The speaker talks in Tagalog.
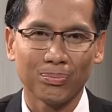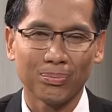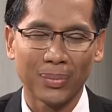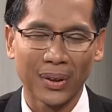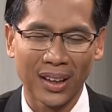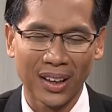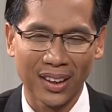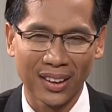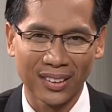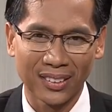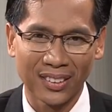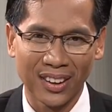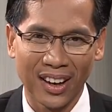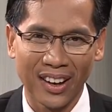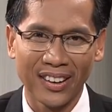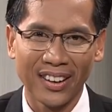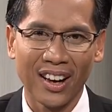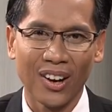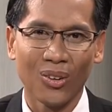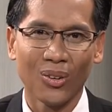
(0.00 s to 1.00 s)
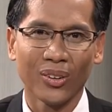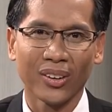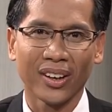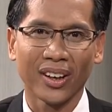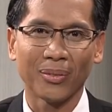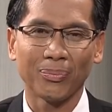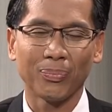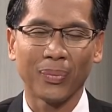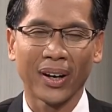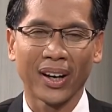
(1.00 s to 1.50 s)
panagdayaw ken
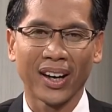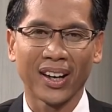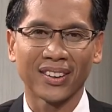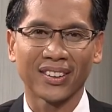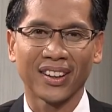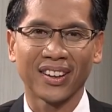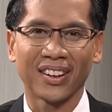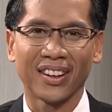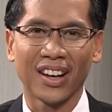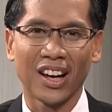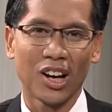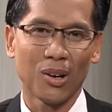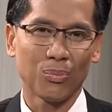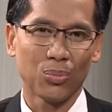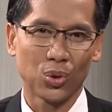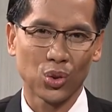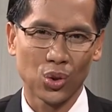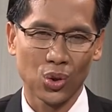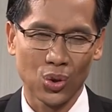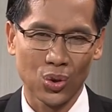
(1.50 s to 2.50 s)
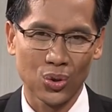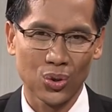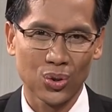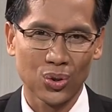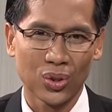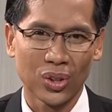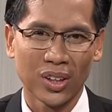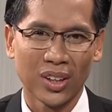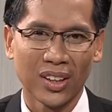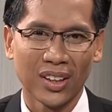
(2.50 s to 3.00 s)
pagayatan ni Apo Dios.
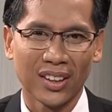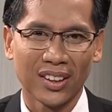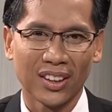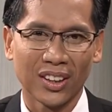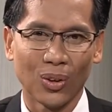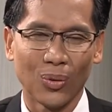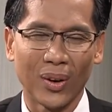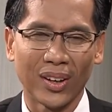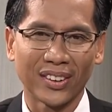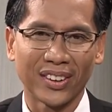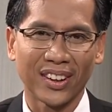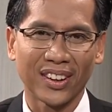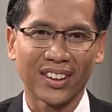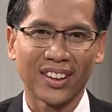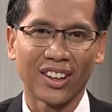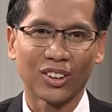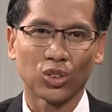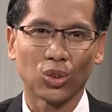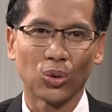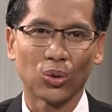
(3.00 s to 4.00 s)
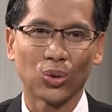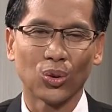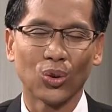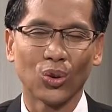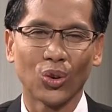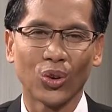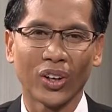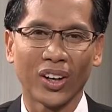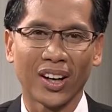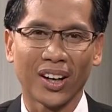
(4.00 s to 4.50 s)
Watek
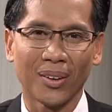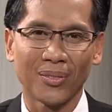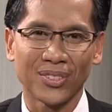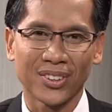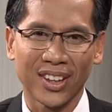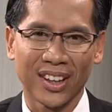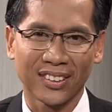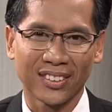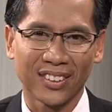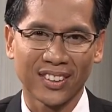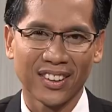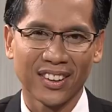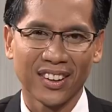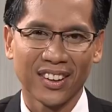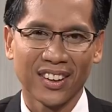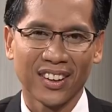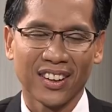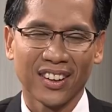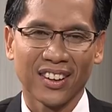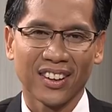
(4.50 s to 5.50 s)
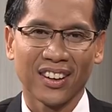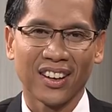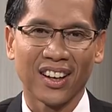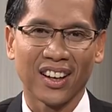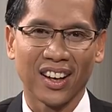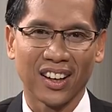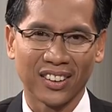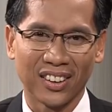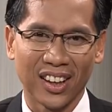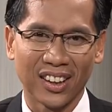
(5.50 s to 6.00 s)
nagtultuloy kakabsat.
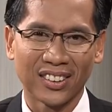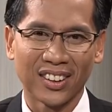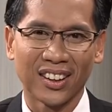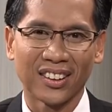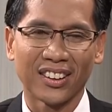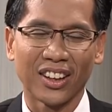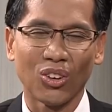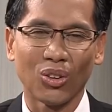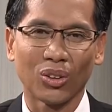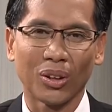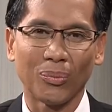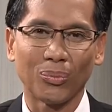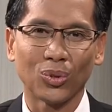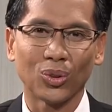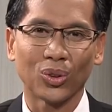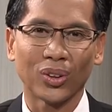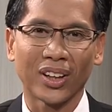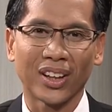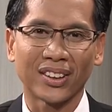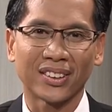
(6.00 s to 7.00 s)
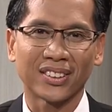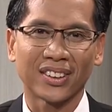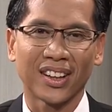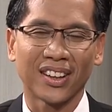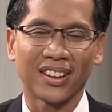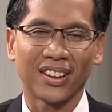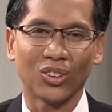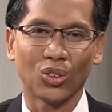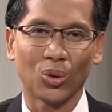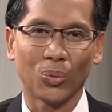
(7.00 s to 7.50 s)
Nagadadal tayo tapno ti
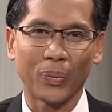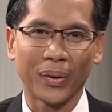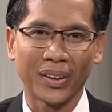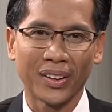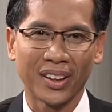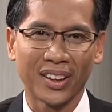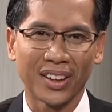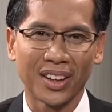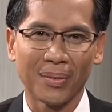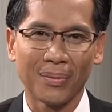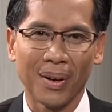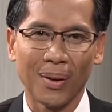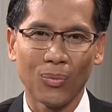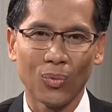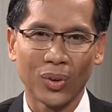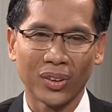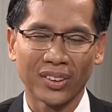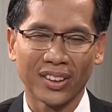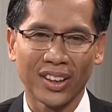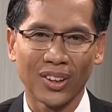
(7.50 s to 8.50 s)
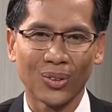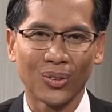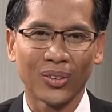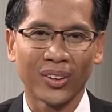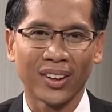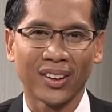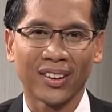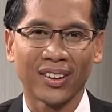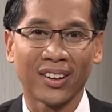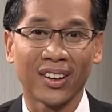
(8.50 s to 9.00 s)
kastada dupay dagiti maamuan tayo
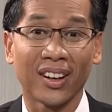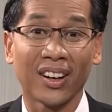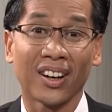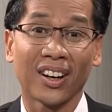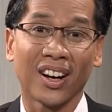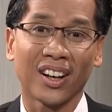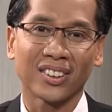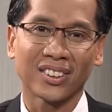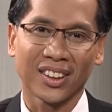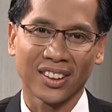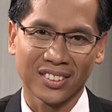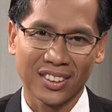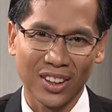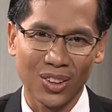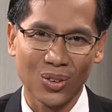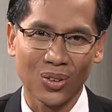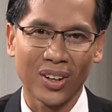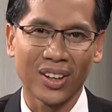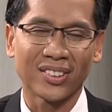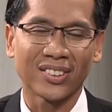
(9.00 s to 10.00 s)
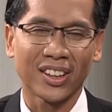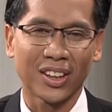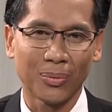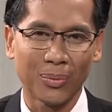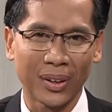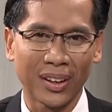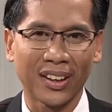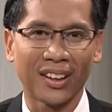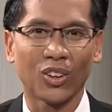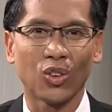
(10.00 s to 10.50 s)
ken naragragsak tayo
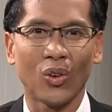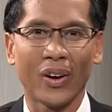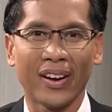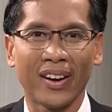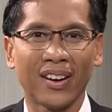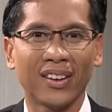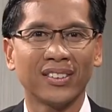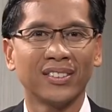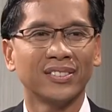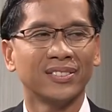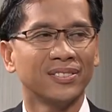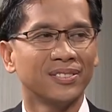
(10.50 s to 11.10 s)
ngagserbi ken. Amen.